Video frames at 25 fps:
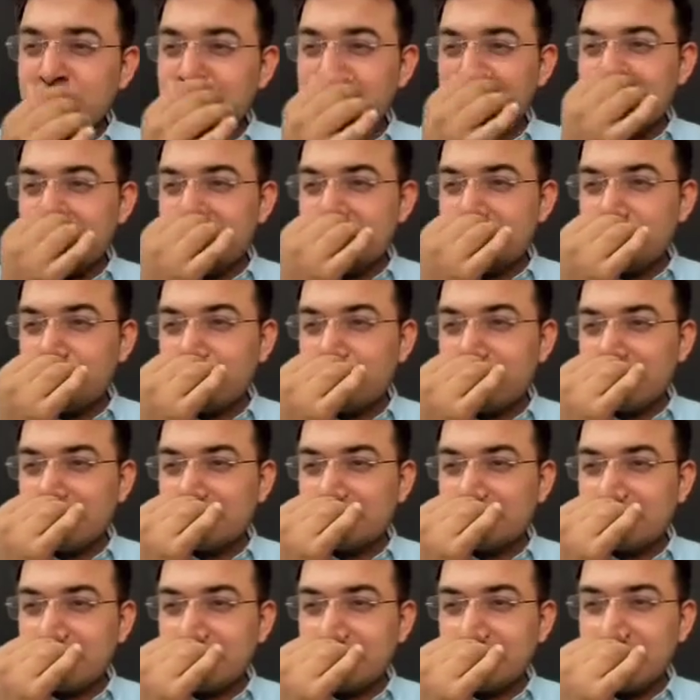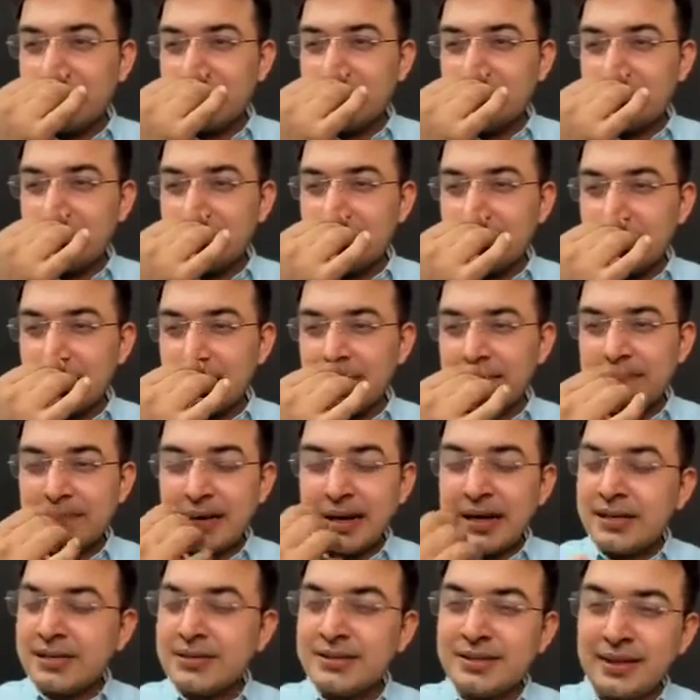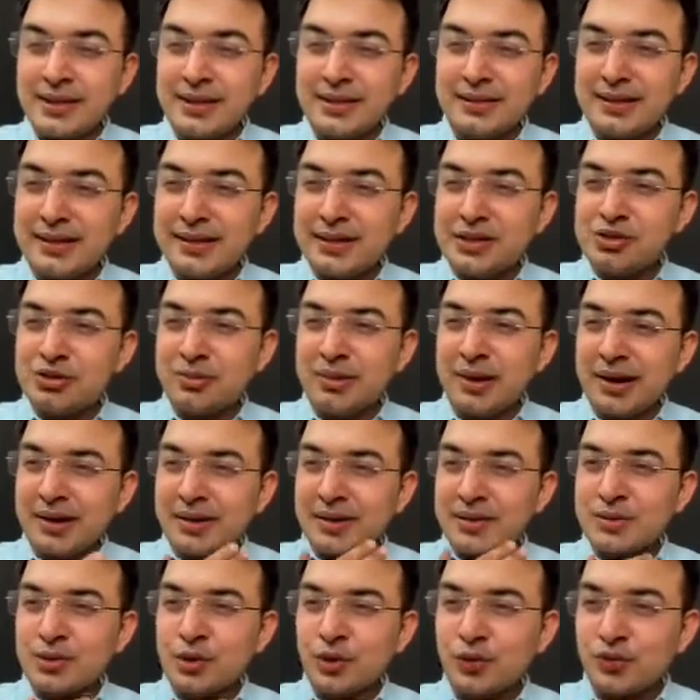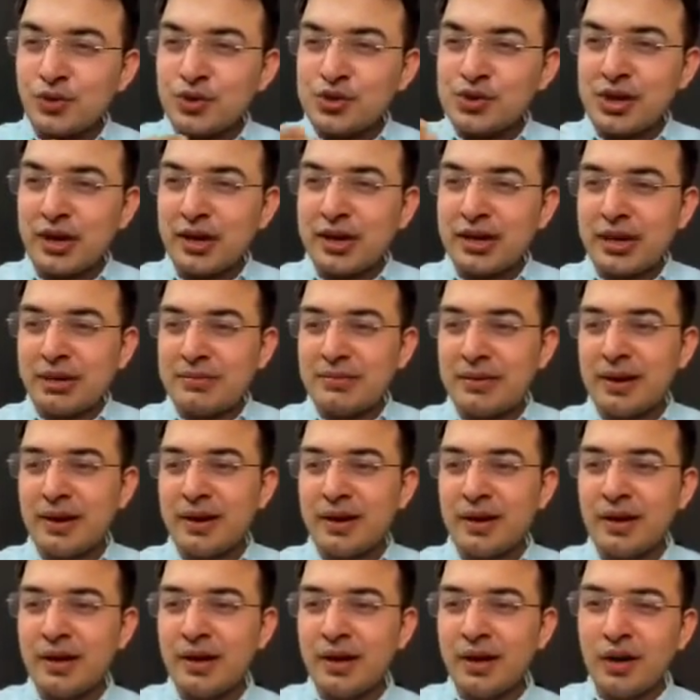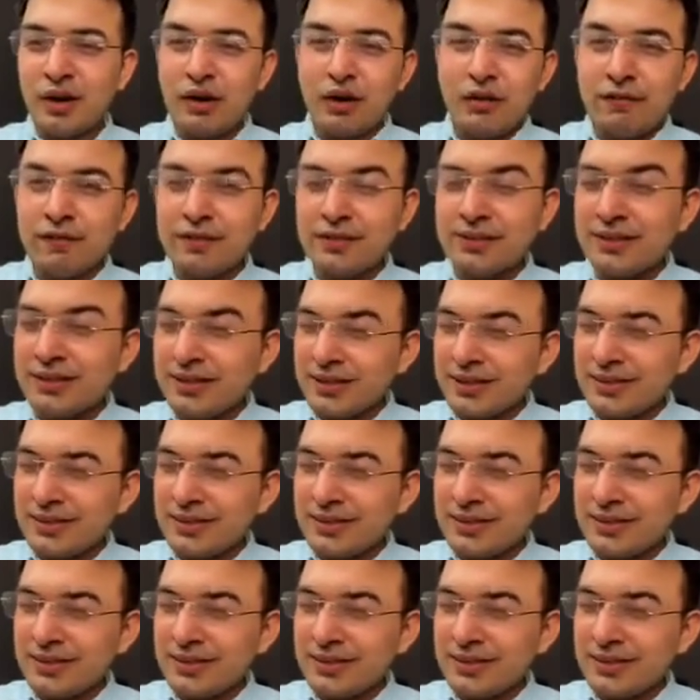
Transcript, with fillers: बढ़िया हमको लगा था कि बास दिल ने जो हारिस रऊफ को छक्का मारा और फिर धीरे